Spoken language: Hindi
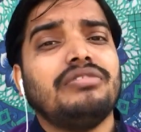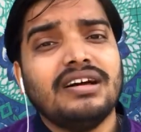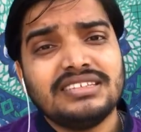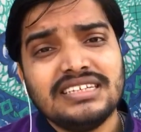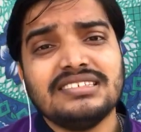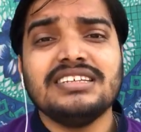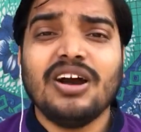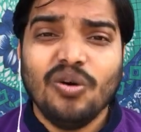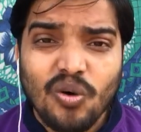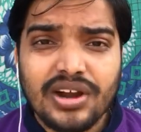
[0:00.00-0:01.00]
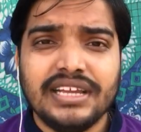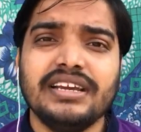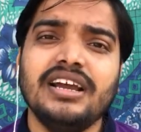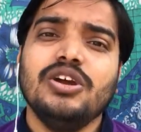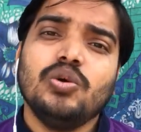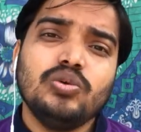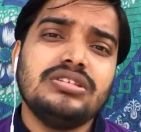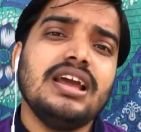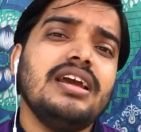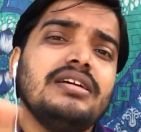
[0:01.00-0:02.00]
फांसी की सज़ा हो गई है
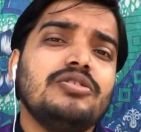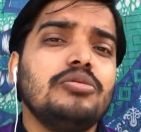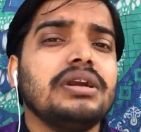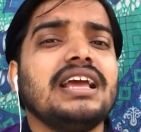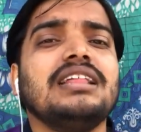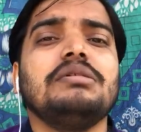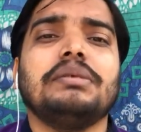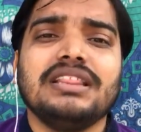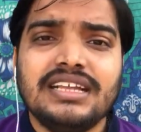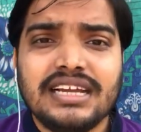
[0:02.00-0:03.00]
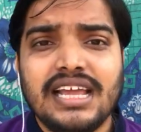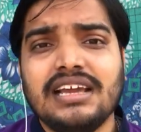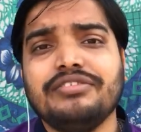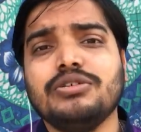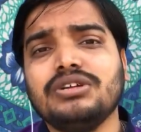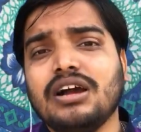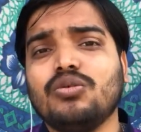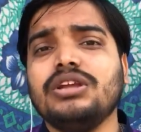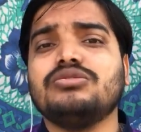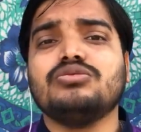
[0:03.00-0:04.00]
उसे उम्र कैद में बदला जाए या फिर उनका
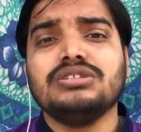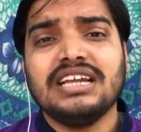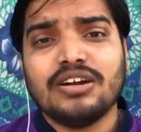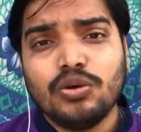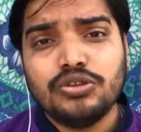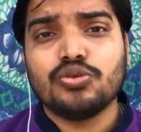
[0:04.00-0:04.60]
कोई उनका कोई